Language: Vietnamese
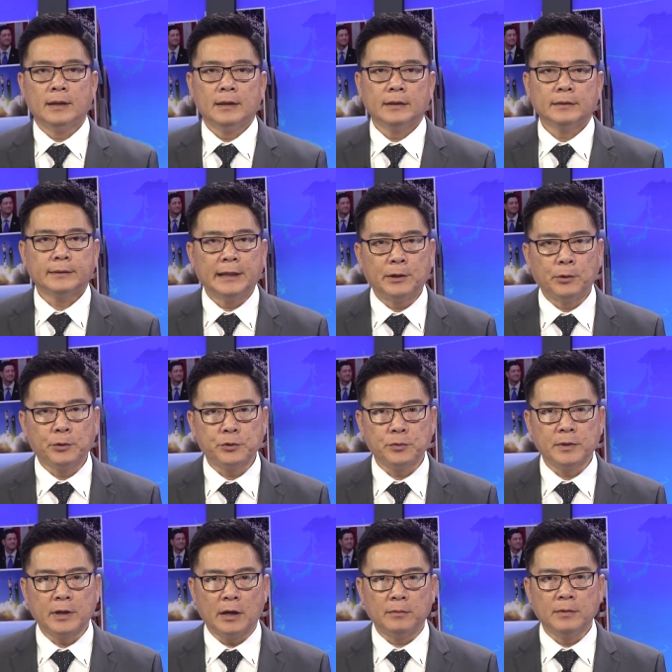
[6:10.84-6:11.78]
Tiền của Trung
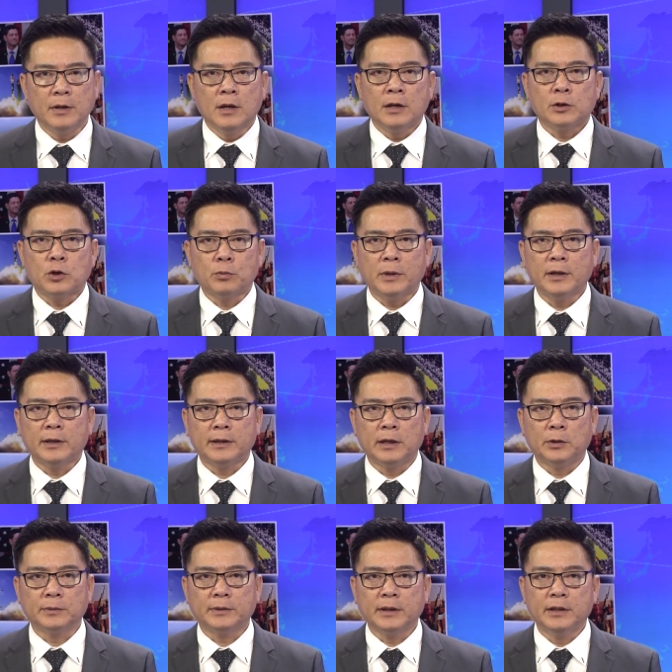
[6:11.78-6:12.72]
Cộng cũng đã được
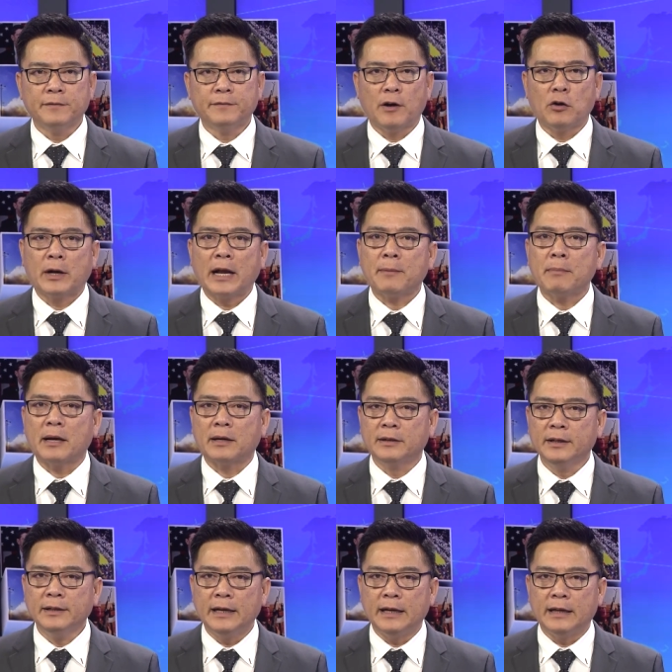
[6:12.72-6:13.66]
đầu tư vào các mạng
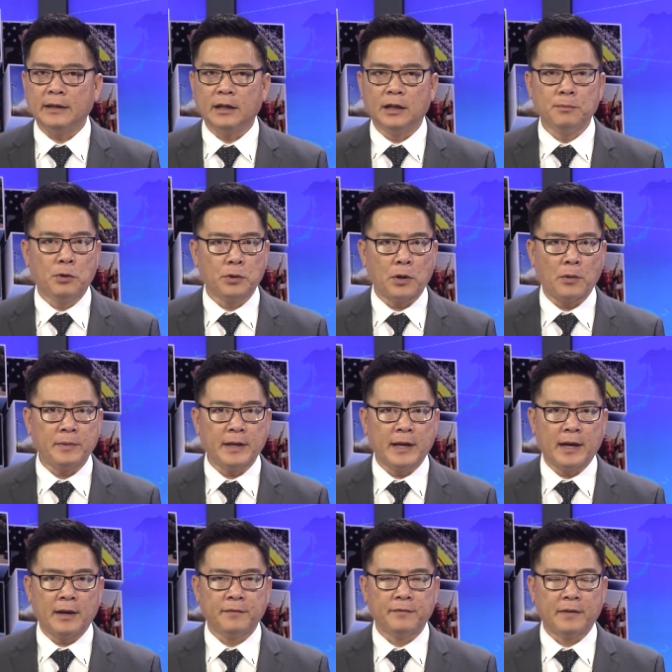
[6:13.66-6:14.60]
lưới điện ở Bồ Đào
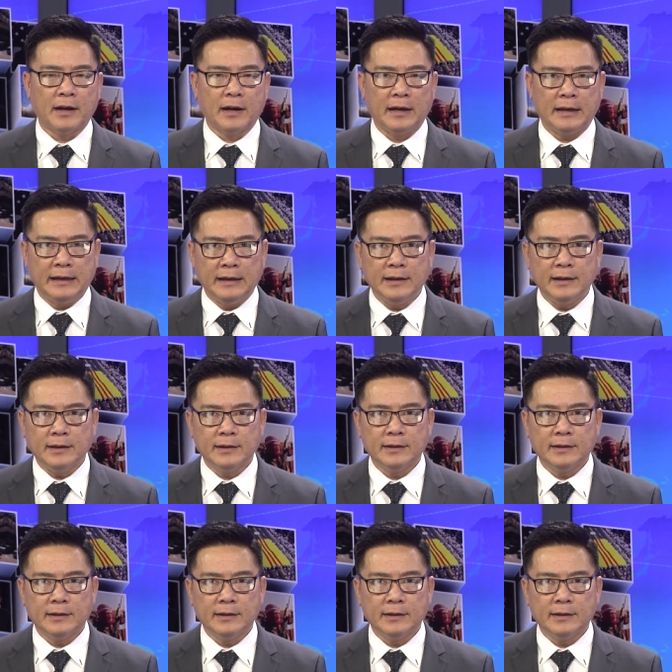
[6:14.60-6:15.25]
Nha và Ý.